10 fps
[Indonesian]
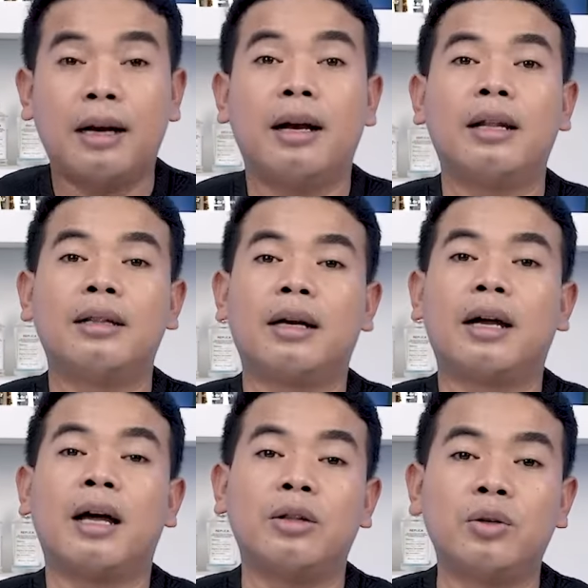dan
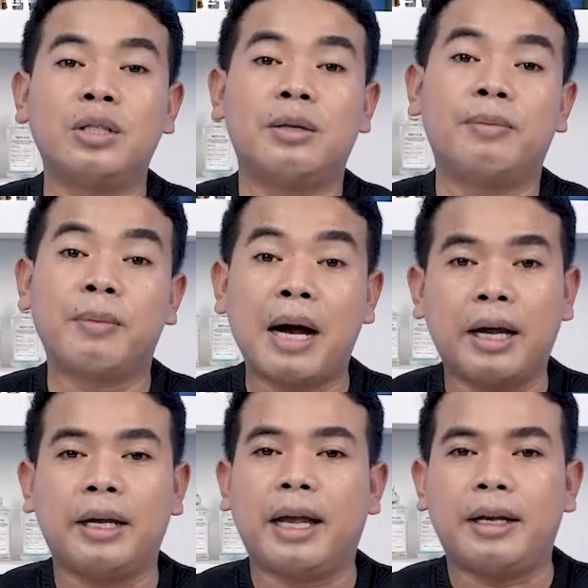tergantung si
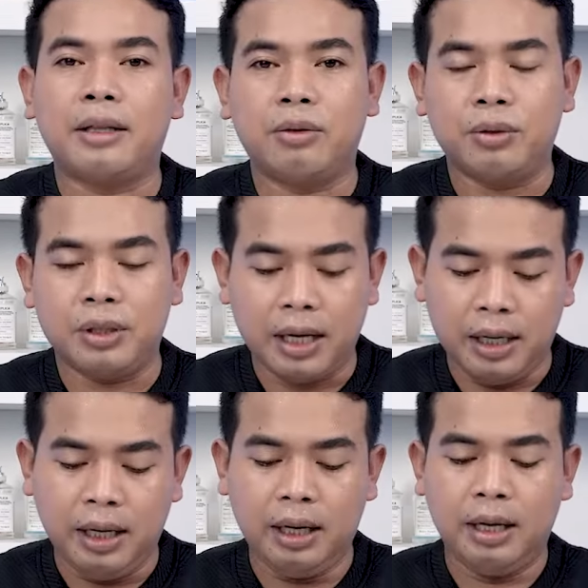pemakai kayak gitu.
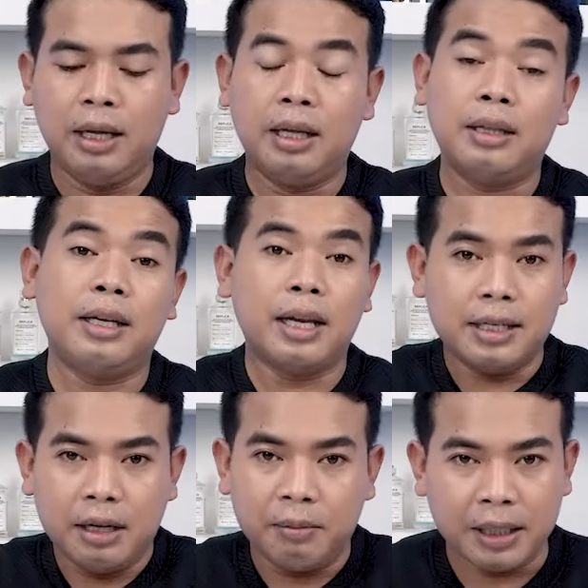Jadi tidak
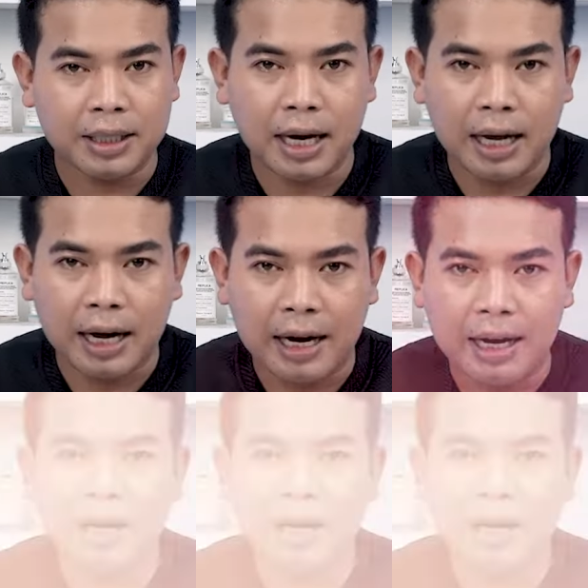jadi masalah.